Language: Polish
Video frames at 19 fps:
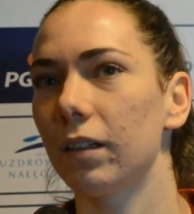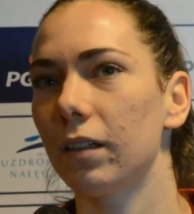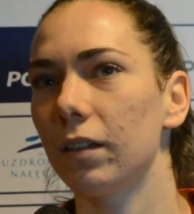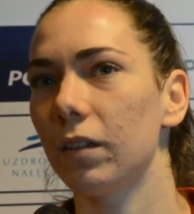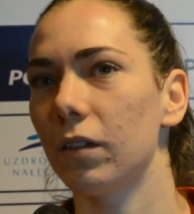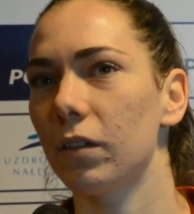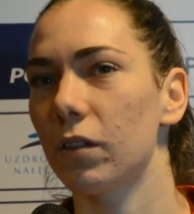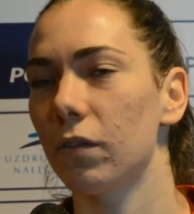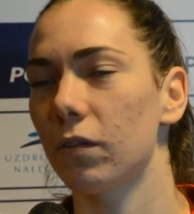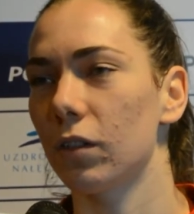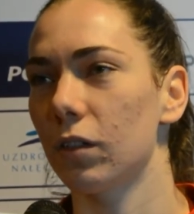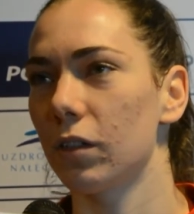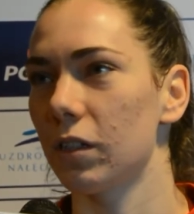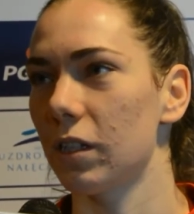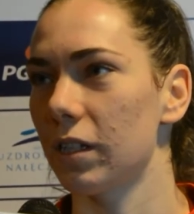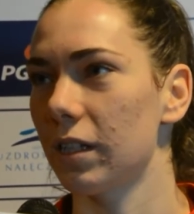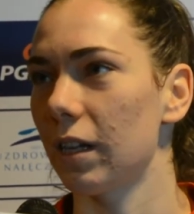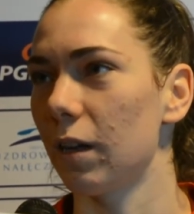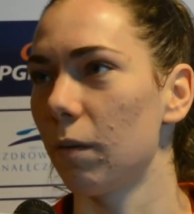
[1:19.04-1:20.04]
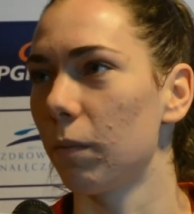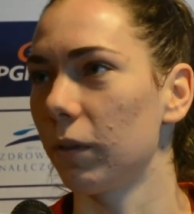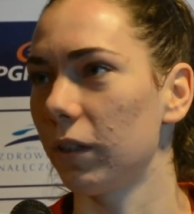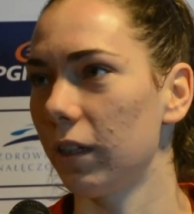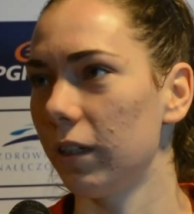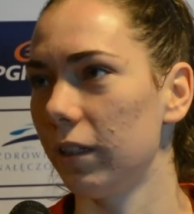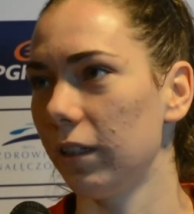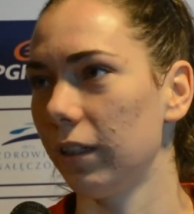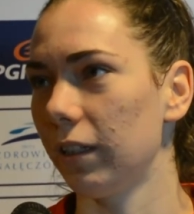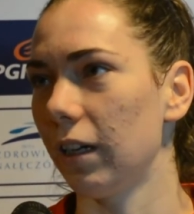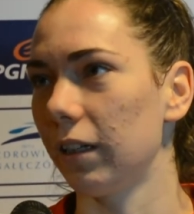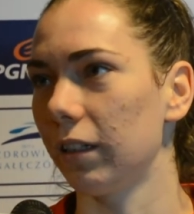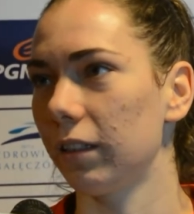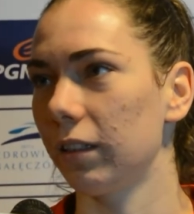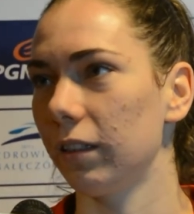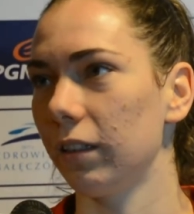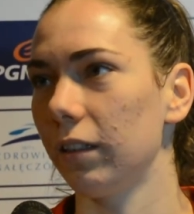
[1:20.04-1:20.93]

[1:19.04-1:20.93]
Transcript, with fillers: No, dziewczyny zostają po treningach